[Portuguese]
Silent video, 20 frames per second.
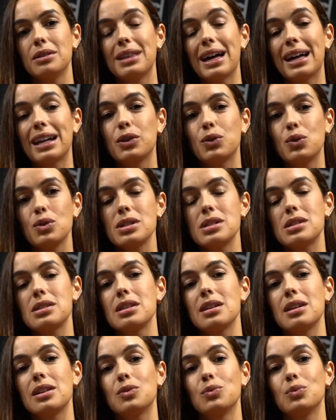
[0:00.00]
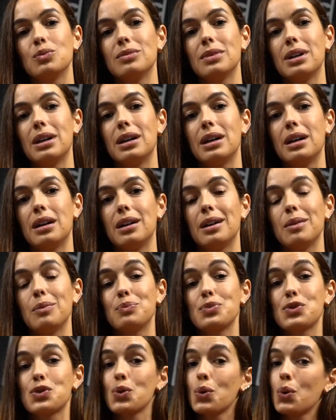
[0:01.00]
dar a conhecer uma
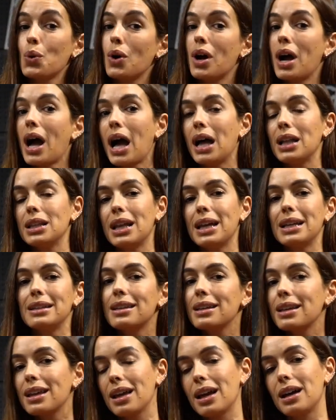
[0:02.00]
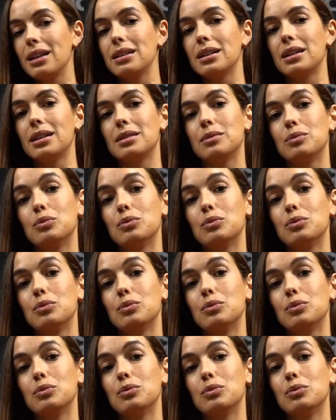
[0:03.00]
pessoa além daquela,